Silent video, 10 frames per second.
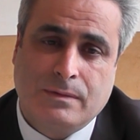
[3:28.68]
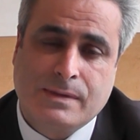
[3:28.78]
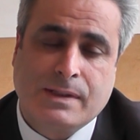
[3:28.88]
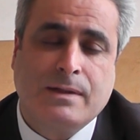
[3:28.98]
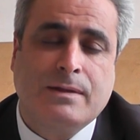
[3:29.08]

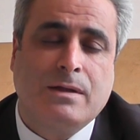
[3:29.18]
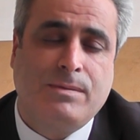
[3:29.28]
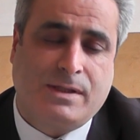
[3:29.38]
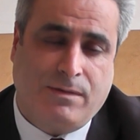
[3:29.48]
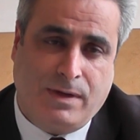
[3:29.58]
sıkıntılı
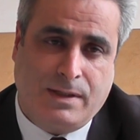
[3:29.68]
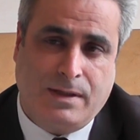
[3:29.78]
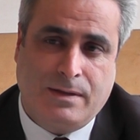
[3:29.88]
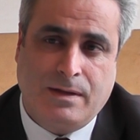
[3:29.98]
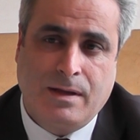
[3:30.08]
bir
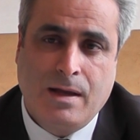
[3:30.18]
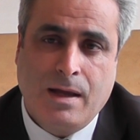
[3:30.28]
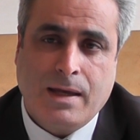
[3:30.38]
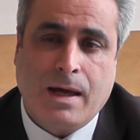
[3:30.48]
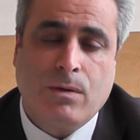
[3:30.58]
seviyedeydi.
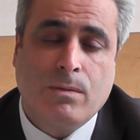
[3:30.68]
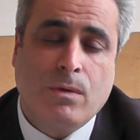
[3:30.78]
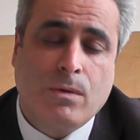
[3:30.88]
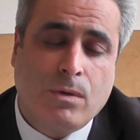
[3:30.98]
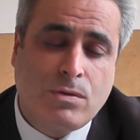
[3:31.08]
Yani
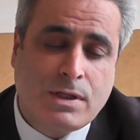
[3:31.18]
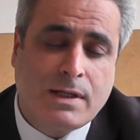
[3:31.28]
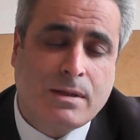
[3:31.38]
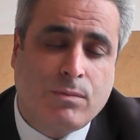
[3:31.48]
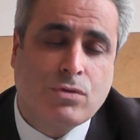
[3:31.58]

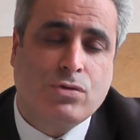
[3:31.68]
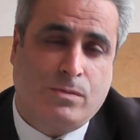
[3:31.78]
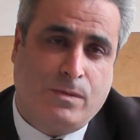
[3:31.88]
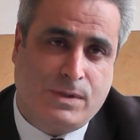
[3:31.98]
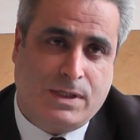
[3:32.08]
öncelikle bunu
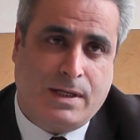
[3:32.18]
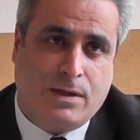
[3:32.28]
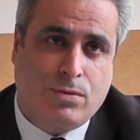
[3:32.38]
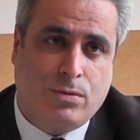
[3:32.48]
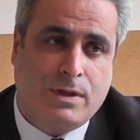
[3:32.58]
çözmemiz
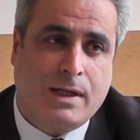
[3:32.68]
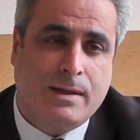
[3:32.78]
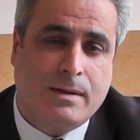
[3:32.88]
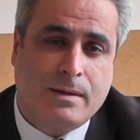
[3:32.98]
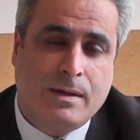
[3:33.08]
gerekiyordu.
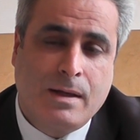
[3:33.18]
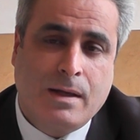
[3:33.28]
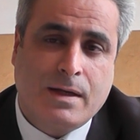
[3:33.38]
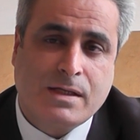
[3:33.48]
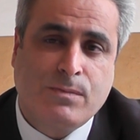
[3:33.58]
Yani
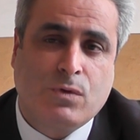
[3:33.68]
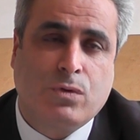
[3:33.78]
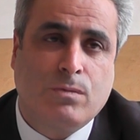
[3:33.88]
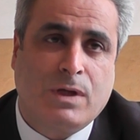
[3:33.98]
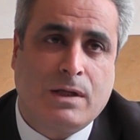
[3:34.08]
resmi
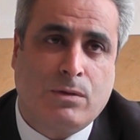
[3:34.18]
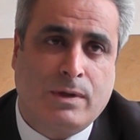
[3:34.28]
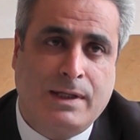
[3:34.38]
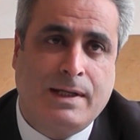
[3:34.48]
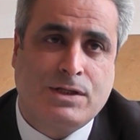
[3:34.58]
kurumlarla
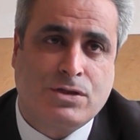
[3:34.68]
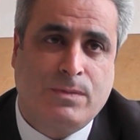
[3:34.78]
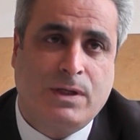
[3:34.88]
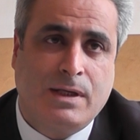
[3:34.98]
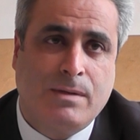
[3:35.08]
olan
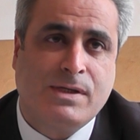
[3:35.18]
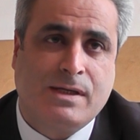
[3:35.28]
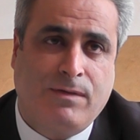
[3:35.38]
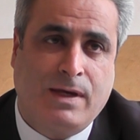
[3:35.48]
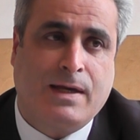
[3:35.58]
iletişimi iyi bir
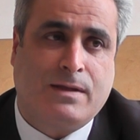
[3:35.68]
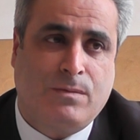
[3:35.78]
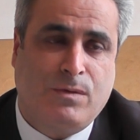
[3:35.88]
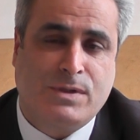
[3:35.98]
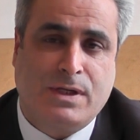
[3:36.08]
seviyeye
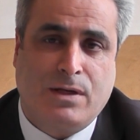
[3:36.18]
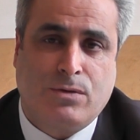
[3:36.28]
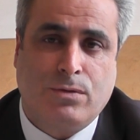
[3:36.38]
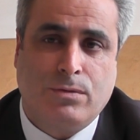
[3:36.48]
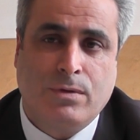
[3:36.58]
getirmemiz
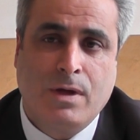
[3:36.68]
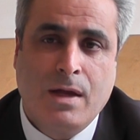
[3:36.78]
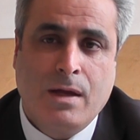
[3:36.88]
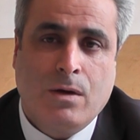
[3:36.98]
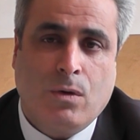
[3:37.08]
gerekiyordu.
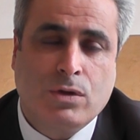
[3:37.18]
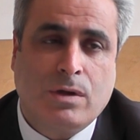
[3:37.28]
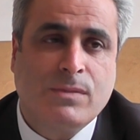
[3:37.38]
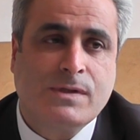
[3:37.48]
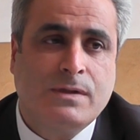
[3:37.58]

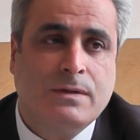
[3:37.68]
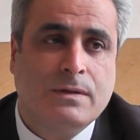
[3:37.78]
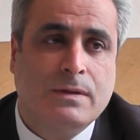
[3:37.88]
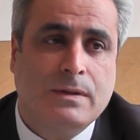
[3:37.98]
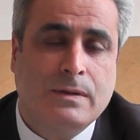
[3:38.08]
Odamızın e,
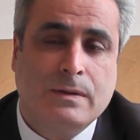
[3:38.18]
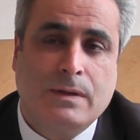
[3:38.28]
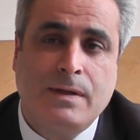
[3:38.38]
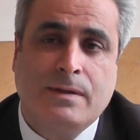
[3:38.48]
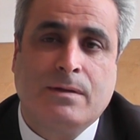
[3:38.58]

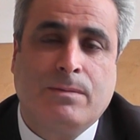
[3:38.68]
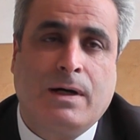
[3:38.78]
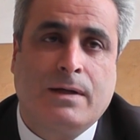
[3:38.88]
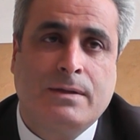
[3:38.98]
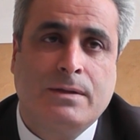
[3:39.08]

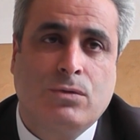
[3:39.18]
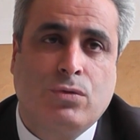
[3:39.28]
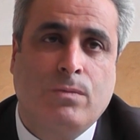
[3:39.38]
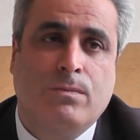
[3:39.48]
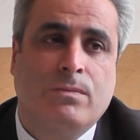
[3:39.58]
intibanı
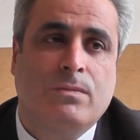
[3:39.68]
tüm